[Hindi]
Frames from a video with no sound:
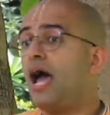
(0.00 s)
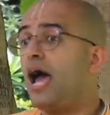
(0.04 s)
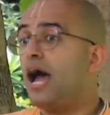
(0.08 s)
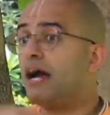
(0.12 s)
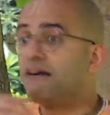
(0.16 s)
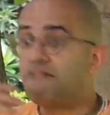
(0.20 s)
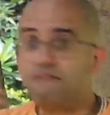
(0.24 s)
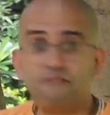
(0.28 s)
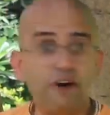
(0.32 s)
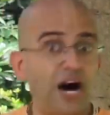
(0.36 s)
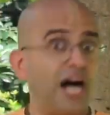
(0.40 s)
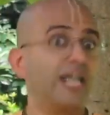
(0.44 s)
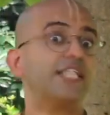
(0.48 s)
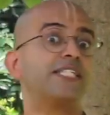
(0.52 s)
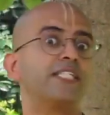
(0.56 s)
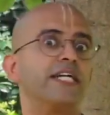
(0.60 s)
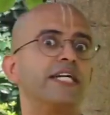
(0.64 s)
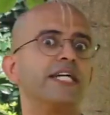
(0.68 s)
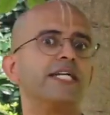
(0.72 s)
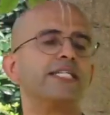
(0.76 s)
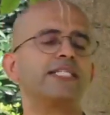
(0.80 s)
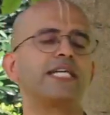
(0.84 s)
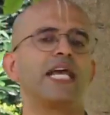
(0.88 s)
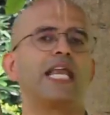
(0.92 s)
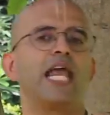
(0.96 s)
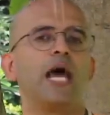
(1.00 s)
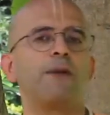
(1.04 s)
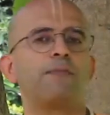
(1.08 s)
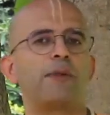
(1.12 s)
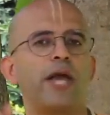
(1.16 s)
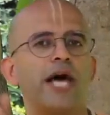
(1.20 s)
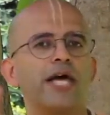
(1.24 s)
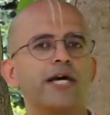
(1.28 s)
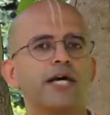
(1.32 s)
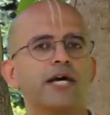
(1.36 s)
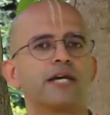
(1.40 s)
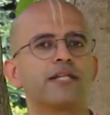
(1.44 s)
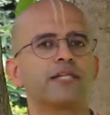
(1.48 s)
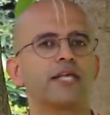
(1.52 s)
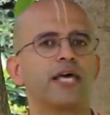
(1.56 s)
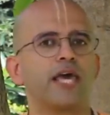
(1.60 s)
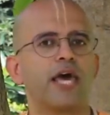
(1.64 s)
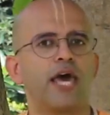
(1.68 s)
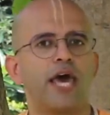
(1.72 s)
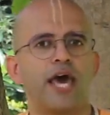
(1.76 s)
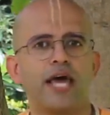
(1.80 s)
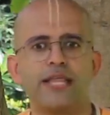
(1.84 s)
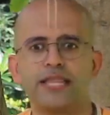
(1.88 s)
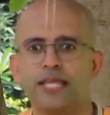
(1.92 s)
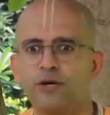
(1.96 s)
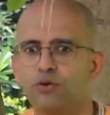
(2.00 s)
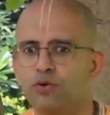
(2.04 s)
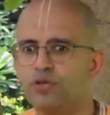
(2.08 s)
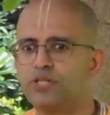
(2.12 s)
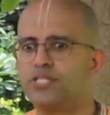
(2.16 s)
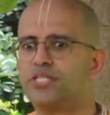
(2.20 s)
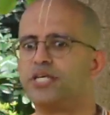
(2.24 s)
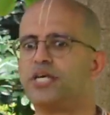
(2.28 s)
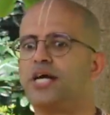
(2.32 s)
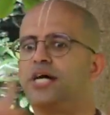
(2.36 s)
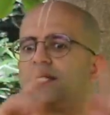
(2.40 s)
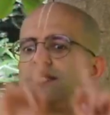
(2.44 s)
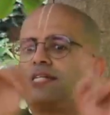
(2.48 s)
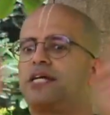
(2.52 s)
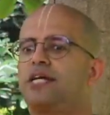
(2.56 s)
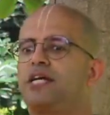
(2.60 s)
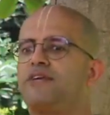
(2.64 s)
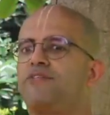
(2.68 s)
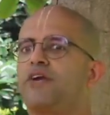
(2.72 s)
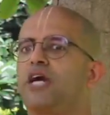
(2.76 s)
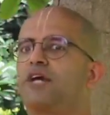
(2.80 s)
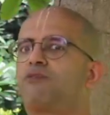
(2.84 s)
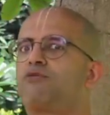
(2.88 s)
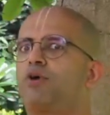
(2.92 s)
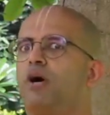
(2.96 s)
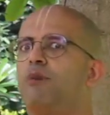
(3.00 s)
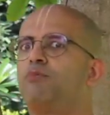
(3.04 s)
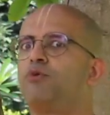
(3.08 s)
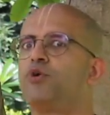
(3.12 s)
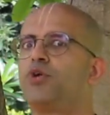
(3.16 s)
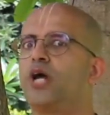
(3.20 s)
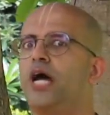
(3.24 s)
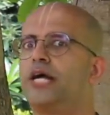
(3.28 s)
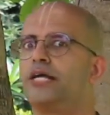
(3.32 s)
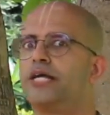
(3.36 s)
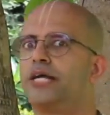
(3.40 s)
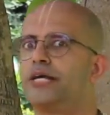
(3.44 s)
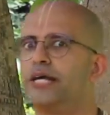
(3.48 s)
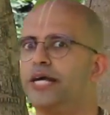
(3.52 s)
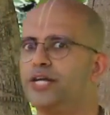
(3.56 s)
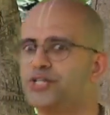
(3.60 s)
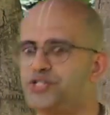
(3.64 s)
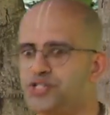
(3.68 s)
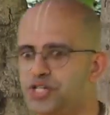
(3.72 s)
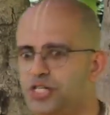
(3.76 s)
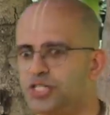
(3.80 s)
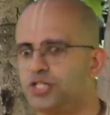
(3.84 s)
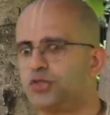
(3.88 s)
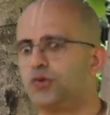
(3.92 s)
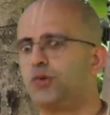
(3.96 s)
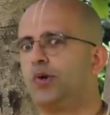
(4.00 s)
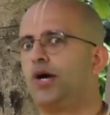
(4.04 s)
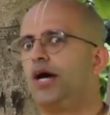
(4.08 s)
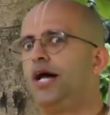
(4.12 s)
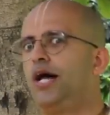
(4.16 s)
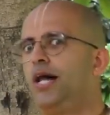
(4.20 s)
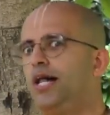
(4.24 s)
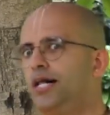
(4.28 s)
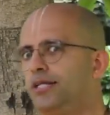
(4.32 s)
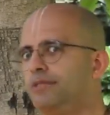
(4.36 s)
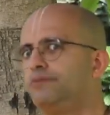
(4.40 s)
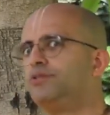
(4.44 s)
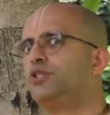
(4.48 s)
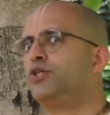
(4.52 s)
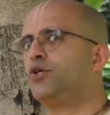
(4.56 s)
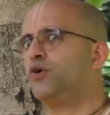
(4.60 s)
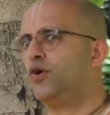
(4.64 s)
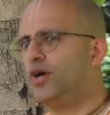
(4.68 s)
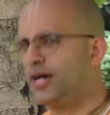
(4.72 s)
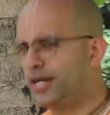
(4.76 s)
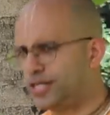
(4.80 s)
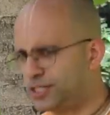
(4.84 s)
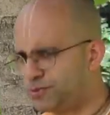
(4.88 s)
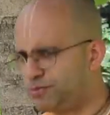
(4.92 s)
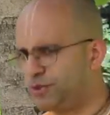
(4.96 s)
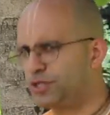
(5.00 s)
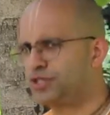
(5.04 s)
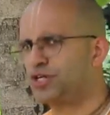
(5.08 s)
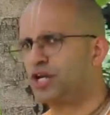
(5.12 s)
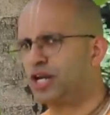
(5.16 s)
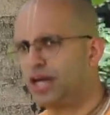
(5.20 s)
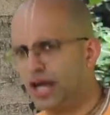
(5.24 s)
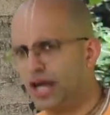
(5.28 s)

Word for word: एडवांस स्टडीज के लिए अप्लाई करते हैं एंड दे वुड सी अ सर्टिफिकेट फ्रॉम यूनाइटेड नेशंस वेल यू आर अ स्पेशल